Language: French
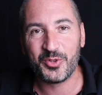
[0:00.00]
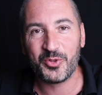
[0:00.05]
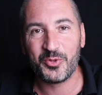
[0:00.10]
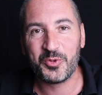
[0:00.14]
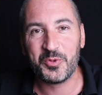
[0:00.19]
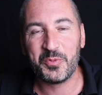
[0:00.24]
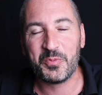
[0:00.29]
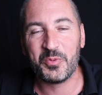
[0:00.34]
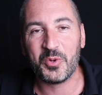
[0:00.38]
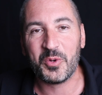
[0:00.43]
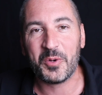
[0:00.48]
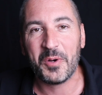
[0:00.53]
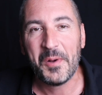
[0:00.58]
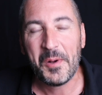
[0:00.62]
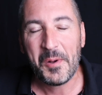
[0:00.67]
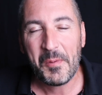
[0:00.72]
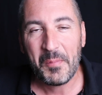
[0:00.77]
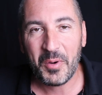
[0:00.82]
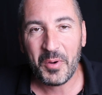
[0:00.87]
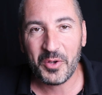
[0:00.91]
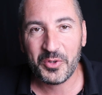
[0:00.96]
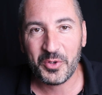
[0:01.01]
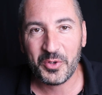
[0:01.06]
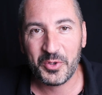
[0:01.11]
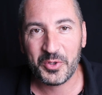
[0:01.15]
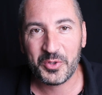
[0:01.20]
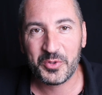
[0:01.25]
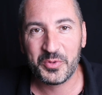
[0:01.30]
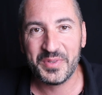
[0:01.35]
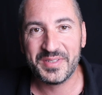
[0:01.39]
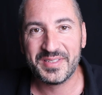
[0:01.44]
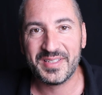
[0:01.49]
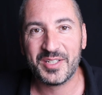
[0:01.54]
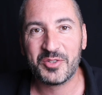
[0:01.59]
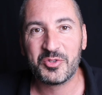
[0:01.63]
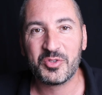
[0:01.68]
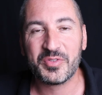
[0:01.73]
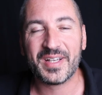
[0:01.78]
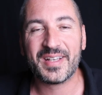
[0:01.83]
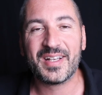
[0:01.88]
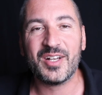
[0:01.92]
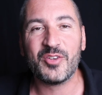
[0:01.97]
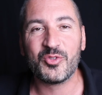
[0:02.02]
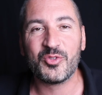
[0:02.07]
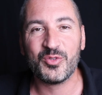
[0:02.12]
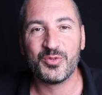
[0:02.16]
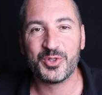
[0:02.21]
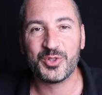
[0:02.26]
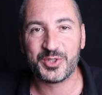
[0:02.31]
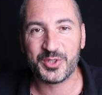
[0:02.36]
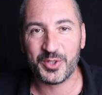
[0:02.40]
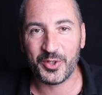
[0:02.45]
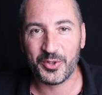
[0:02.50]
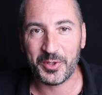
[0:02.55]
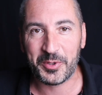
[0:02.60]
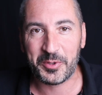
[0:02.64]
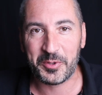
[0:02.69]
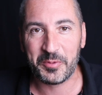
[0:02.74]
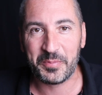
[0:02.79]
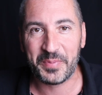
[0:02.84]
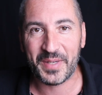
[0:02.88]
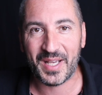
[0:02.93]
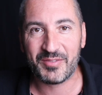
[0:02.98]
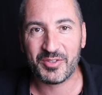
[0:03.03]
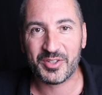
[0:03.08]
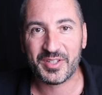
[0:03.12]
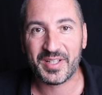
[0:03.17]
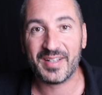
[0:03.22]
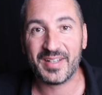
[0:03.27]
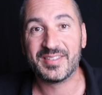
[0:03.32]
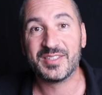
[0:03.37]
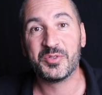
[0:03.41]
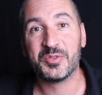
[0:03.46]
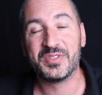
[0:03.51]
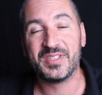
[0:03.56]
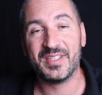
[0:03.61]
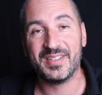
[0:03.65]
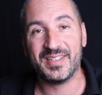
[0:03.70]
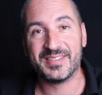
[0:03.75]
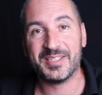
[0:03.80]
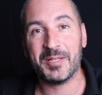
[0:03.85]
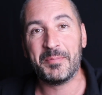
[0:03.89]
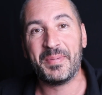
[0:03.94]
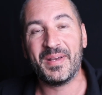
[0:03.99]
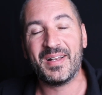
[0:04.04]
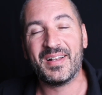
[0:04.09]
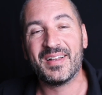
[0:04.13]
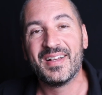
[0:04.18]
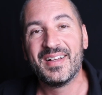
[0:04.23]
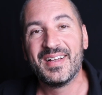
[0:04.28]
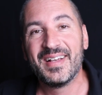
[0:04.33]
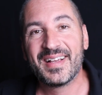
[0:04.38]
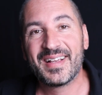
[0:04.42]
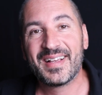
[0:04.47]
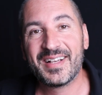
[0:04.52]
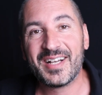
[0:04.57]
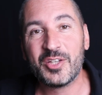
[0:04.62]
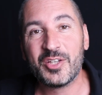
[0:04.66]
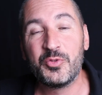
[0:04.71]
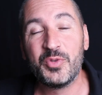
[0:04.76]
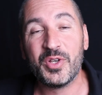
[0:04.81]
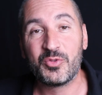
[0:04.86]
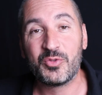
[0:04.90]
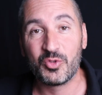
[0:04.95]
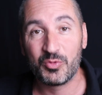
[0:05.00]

en dessous pour prendre le quiz et découvrir quelles sont vos chances de récupérer votre ex. Il y a aussi des appels gratuits à